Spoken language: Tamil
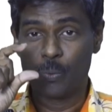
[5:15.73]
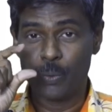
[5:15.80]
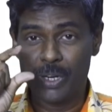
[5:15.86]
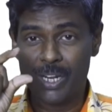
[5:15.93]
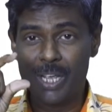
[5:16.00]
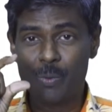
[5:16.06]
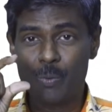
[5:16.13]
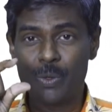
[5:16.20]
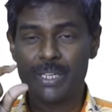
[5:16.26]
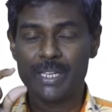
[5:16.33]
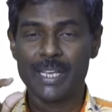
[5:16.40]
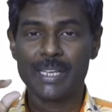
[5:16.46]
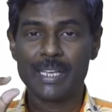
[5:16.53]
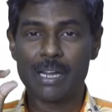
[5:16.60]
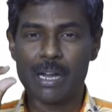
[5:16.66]
ஒரே
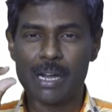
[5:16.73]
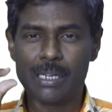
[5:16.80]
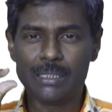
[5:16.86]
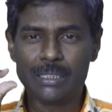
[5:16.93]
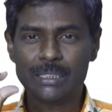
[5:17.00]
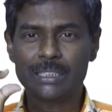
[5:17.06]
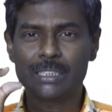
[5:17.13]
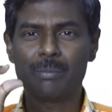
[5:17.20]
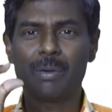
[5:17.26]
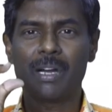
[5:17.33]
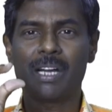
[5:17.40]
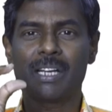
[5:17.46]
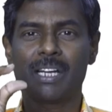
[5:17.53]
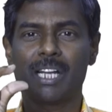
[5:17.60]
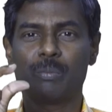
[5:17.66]
ஒளியை அழுத்தமாக